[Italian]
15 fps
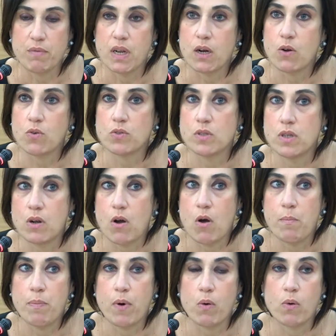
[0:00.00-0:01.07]
vi
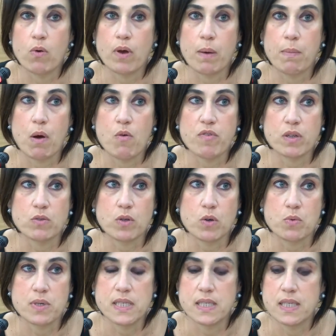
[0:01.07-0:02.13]
racconterò un po' quello che abbiamo fatto
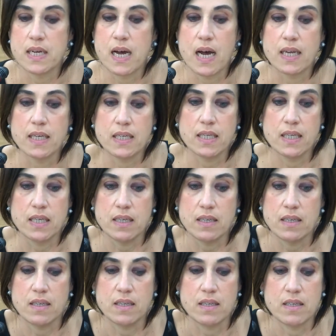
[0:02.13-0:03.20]
in questi
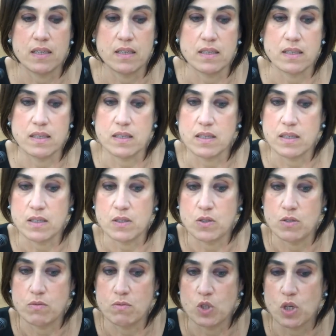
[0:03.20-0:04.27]

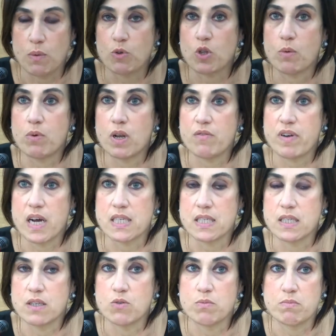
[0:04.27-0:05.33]
anni, diciamo dopo la
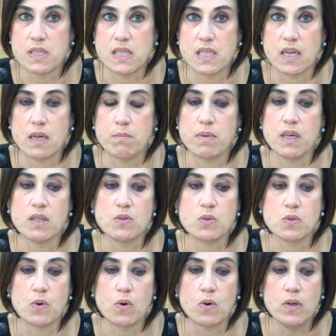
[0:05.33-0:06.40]
fase di
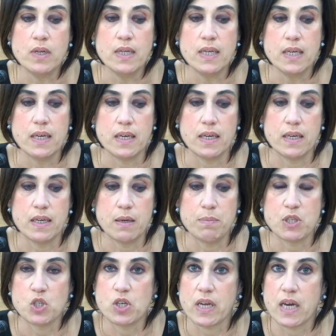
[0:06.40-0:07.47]
commissariamento, eh,
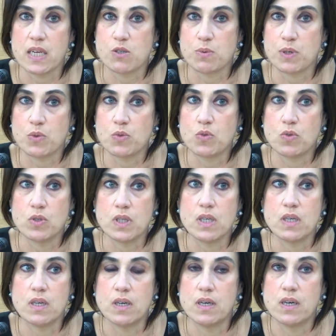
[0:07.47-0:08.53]
per cercare soprattutto
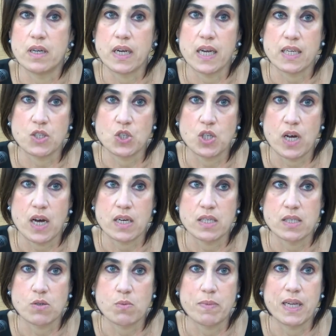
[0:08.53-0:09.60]
di eh,
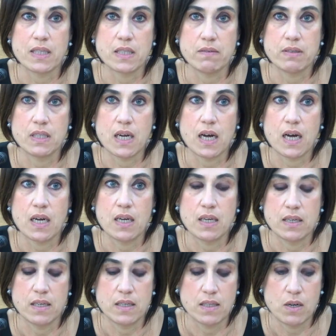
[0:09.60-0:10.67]
rilanciare
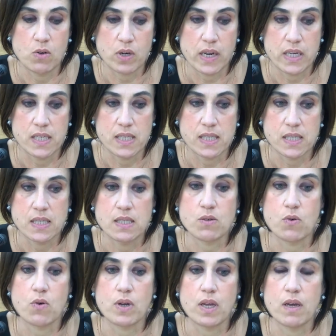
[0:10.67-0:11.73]
l'attività eh,
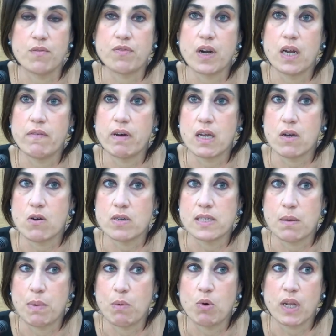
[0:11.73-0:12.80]
dell'organizzazione. Fra le varie
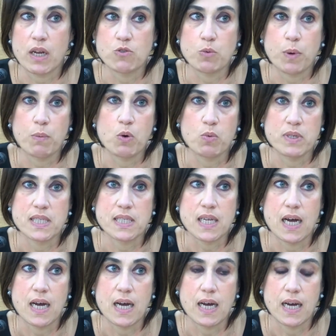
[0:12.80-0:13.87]
cose abbiamo creato proprio
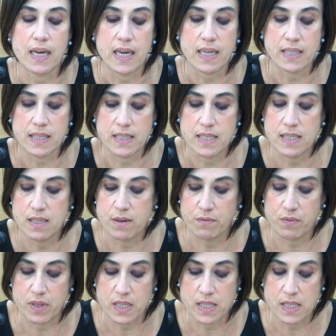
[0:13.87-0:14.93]
questa carta dei
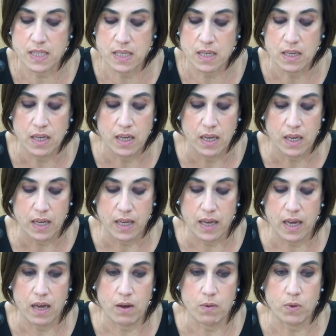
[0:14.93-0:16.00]
servizi
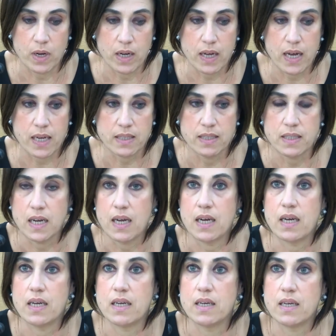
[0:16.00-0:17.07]
che è una
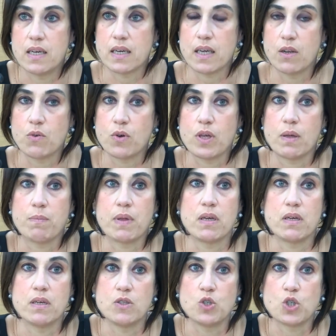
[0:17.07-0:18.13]
carta eh, che noi
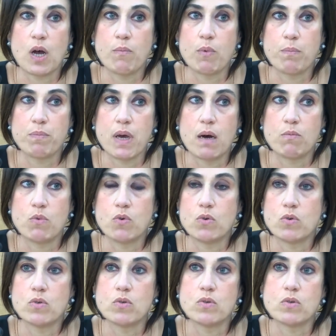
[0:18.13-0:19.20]
eh, diciamo,
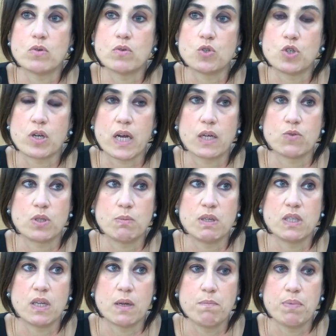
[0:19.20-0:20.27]
abbiamo cercato di
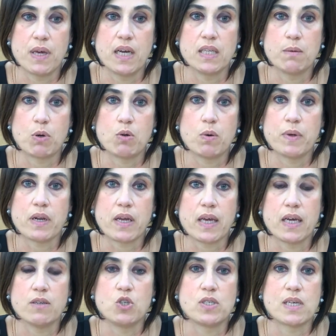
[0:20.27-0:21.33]
mettere in piedi proprio
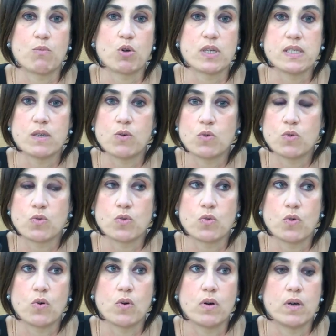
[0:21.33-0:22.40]
perché ci siamo resi
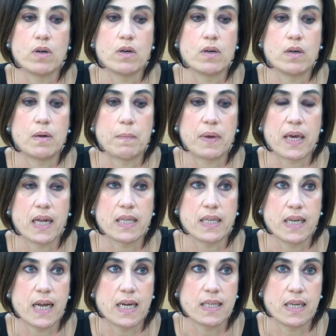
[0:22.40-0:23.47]
conto eh, che al
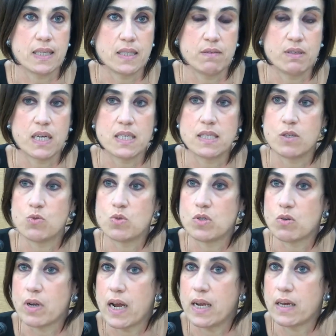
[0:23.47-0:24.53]
di là dell'attività
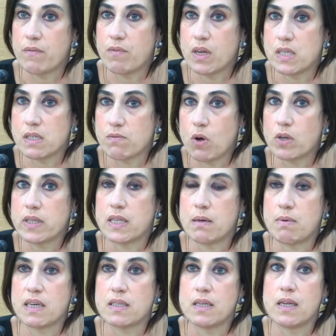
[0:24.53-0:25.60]
istituzionale che viene svolta
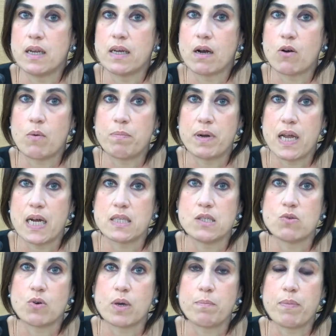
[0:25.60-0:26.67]
da parte di Lega Cop
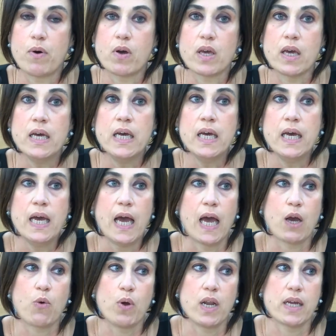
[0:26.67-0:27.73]
Lazio, che poi
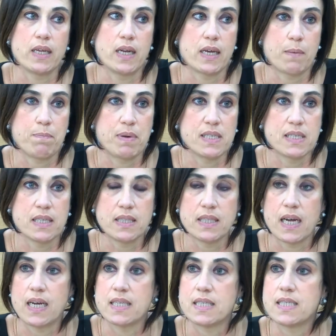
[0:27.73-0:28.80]
è quella della
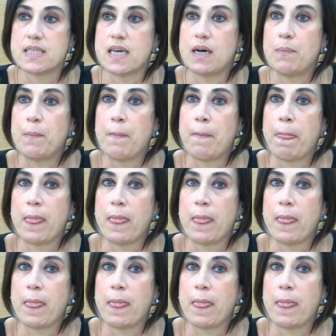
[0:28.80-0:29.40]
rappresentanza,